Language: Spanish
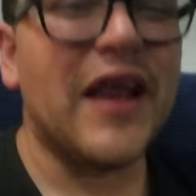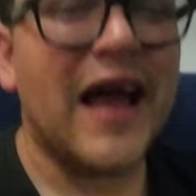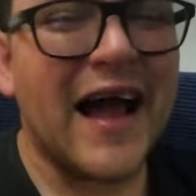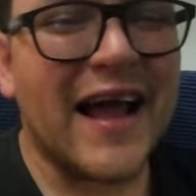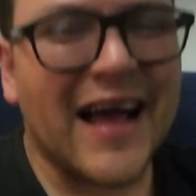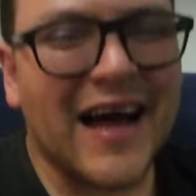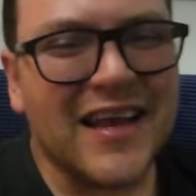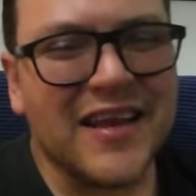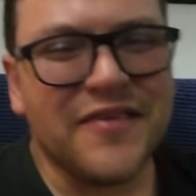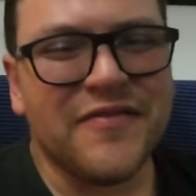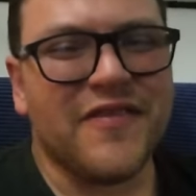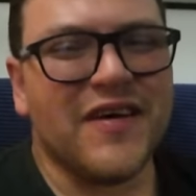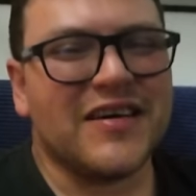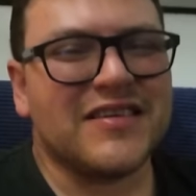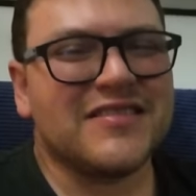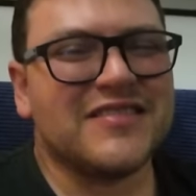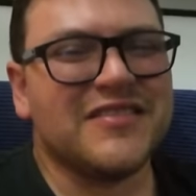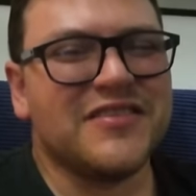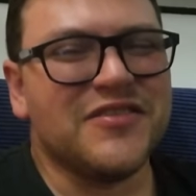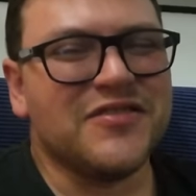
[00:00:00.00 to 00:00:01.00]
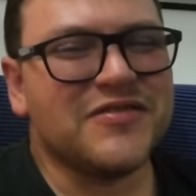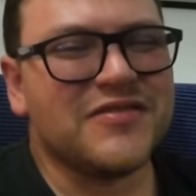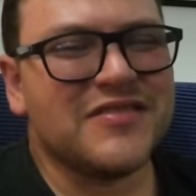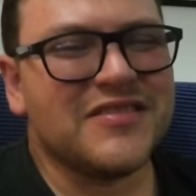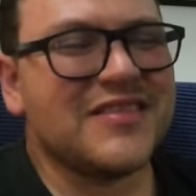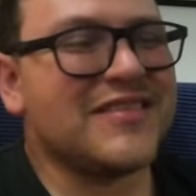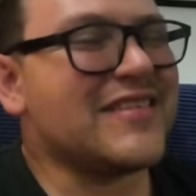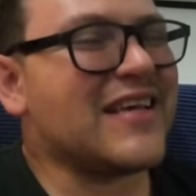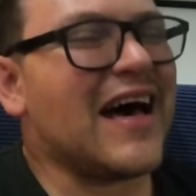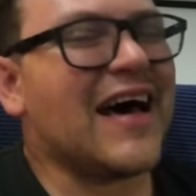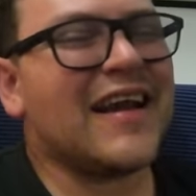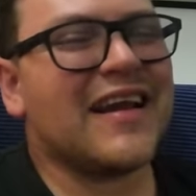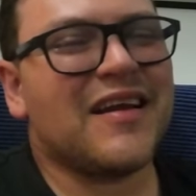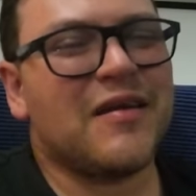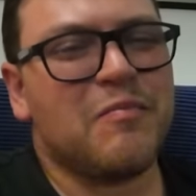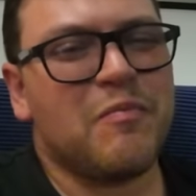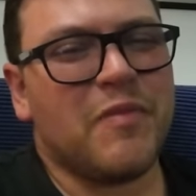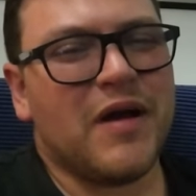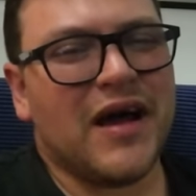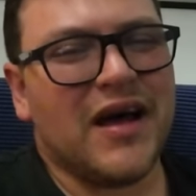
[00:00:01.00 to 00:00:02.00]
la calefacción
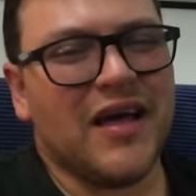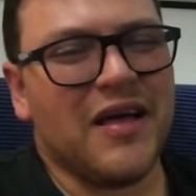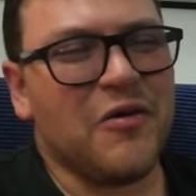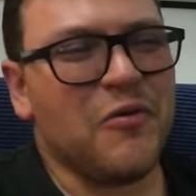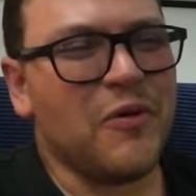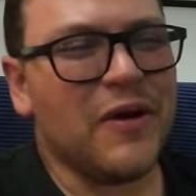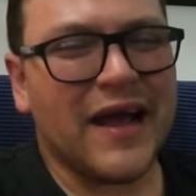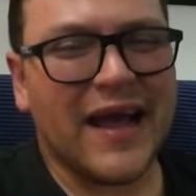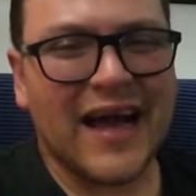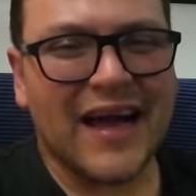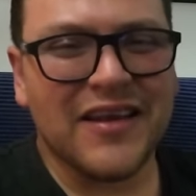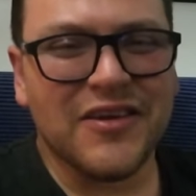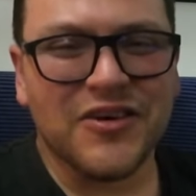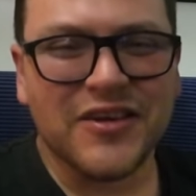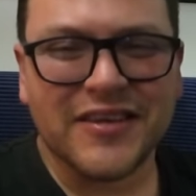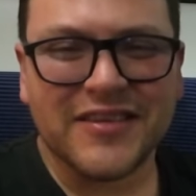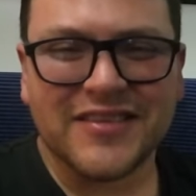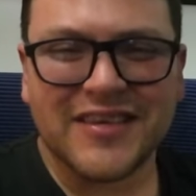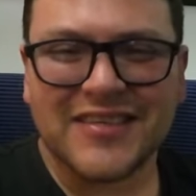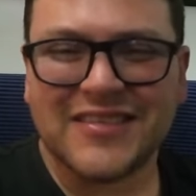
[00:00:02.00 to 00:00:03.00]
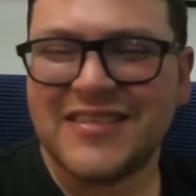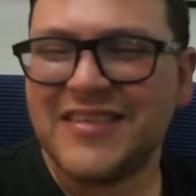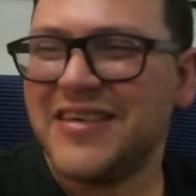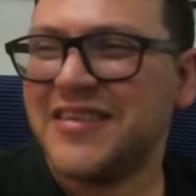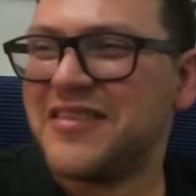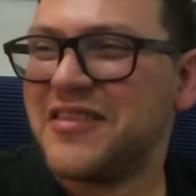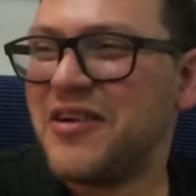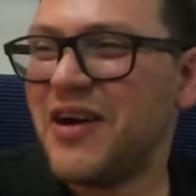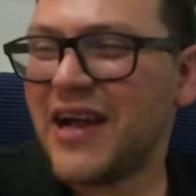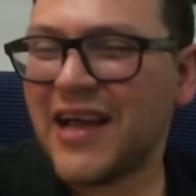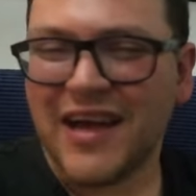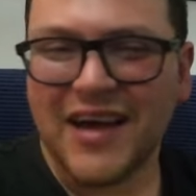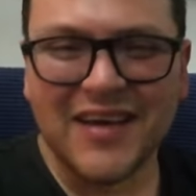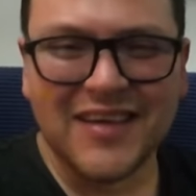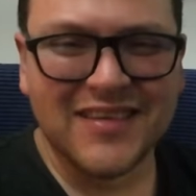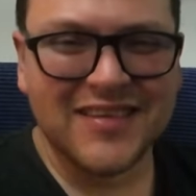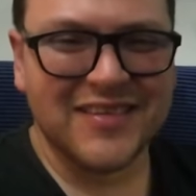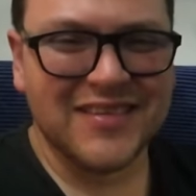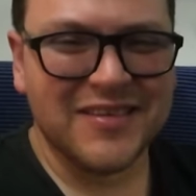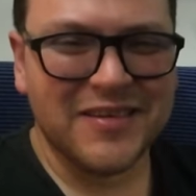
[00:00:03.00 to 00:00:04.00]
zarpada. un calor está haciendo acá
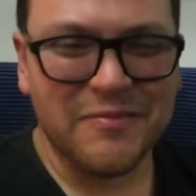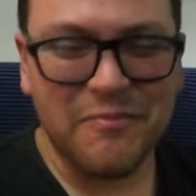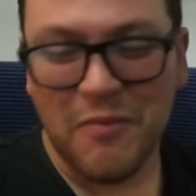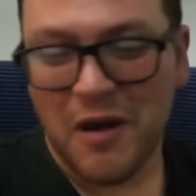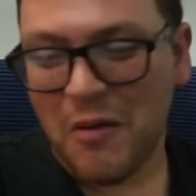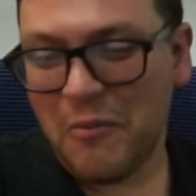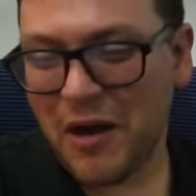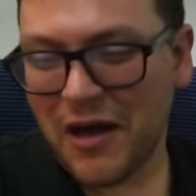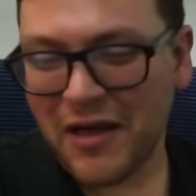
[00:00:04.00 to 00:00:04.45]
más